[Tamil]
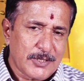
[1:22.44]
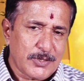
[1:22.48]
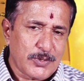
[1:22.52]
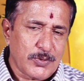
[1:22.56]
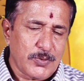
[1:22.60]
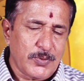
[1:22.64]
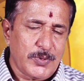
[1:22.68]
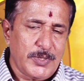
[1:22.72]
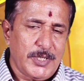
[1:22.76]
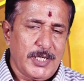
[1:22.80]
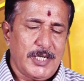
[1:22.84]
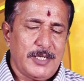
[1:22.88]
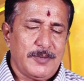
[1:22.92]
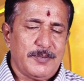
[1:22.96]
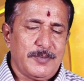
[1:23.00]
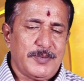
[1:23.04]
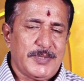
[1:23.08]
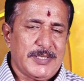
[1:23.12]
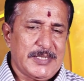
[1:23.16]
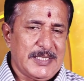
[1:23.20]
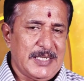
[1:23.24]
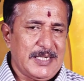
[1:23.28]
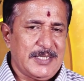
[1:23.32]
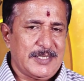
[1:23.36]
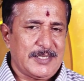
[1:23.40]
சூரியனும்
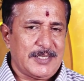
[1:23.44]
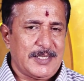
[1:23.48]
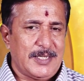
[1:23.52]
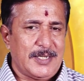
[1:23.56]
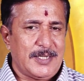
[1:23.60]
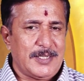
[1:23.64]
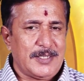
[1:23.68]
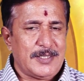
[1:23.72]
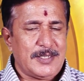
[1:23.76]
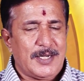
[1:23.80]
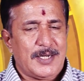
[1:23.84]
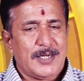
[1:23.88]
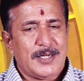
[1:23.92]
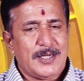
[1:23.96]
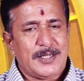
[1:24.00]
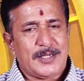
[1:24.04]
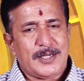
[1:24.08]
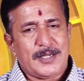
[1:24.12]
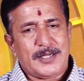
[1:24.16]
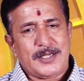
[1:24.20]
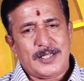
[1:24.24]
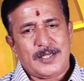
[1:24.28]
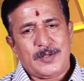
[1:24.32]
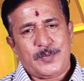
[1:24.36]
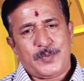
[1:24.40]
அதில் சேர்கிறதுனால
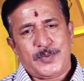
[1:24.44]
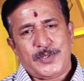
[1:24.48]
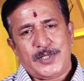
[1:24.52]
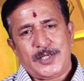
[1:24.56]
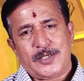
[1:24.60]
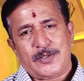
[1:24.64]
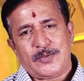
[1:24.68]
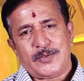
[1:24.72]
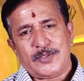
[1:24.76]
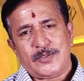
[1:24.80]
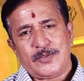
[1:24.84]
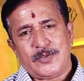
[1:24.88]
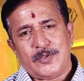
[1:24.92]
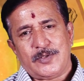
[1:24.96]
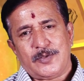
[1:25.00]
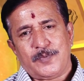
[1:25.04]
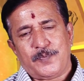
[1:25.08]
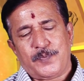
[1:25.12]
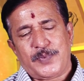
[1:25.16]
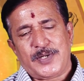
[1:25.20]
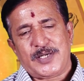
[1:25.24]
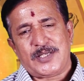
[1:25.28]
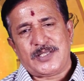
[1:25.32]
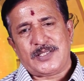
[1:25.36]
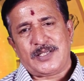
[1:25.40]
நிறைய பேருக்கு வந்து ஒரு
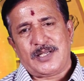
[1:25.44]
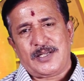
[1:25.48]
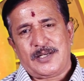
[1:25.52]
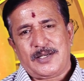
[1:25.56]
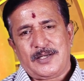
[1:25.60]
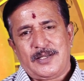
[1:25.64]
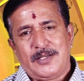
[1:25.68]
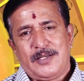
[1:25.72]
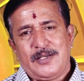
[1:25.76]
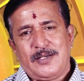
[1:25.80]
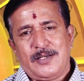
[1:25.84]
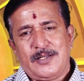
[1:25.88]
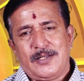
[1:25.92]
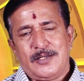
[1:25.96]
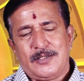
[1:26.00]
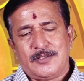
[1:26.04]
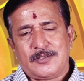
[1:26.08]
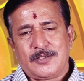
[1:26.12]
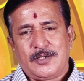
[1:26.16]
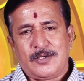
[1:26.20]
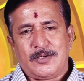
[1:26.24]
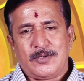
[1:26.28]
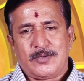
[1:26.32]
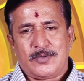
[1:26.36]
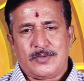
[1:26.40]
ப்ரெஷர்
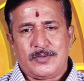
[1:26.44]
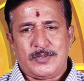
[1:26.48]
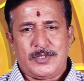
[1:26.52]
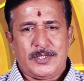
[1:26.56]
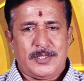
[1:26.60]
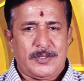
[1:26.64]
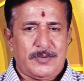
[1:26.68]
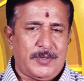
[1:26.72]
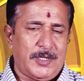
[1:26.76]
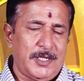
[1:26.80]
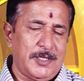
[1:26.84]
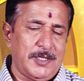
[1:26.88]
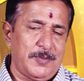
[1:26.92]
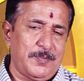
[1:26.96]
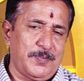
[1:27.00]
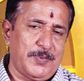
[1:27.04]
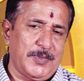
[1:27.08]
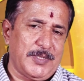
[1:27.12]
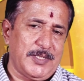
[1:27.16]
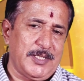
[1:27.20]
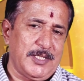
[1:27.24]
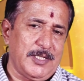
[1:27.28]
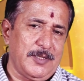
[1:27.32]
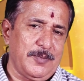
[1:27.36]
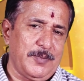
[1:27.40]
இன்க்ரீஸ் ஆகக்கூடிய வாய்ப்பு
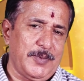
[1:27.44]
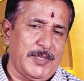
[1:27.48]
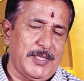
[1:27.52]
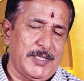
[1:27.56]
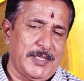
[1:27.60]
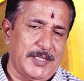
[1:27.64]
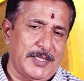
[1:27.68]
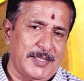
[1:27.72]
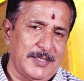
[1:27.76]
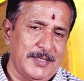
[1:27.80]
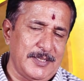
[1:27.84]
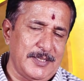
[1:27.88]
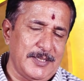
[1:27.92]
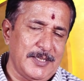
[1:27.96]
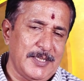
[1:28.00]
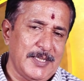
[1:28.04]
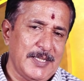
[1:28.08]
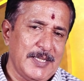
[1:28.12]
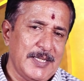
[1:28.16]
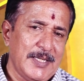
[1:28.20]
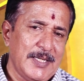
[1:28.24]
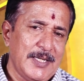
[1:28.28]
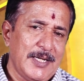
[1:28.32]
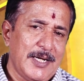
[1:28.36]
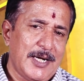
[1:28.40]
அதிகமாக இருக்குது
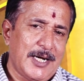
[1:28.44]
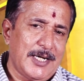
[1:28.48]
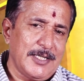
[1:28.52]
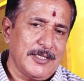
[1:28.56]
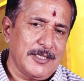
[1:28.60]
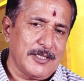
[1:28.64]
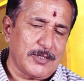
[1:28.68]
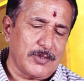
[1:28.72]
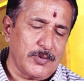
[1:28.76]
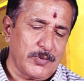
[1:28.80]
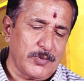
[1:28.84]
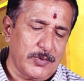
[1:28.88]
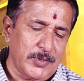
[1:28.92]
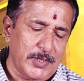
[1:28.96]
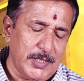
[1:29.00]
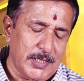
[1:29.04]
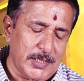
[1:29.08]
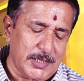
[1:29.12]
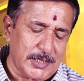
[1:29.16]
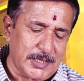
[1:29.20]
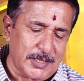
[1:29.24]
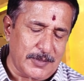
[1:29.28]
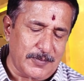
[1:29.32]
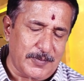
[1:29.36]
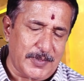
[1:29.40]
அந்த
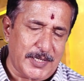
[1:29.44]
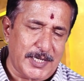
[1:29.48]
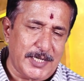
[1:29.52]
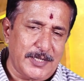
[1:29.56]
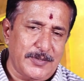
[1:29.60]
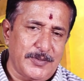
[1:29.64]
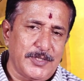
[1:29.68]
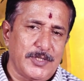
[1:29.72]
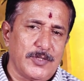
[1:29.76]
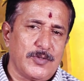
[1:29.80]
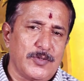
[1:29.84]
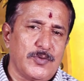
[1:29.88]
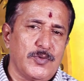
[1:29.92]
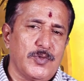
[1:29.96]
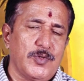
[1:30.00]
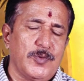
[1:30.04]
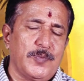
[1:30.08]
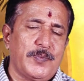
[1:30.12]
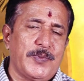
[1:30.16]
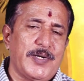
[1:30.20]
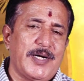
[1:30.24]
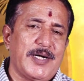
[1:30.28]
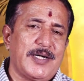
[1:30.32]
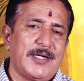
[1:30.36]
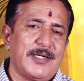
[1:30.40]
சூரியன் செவ்வாயை வந்து குரு
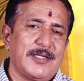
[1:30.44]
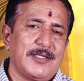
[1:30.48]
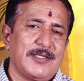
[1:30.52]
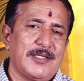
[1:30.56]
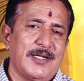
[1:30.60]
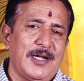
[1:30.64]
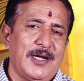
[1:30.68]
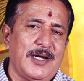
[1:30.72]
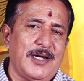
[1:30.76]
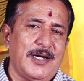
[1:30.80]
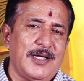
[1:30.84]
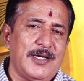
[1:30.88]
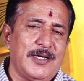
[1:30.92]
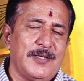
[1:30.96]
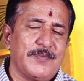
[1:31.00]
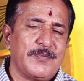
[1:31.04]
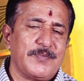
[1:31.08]
பார்க்கறதுனால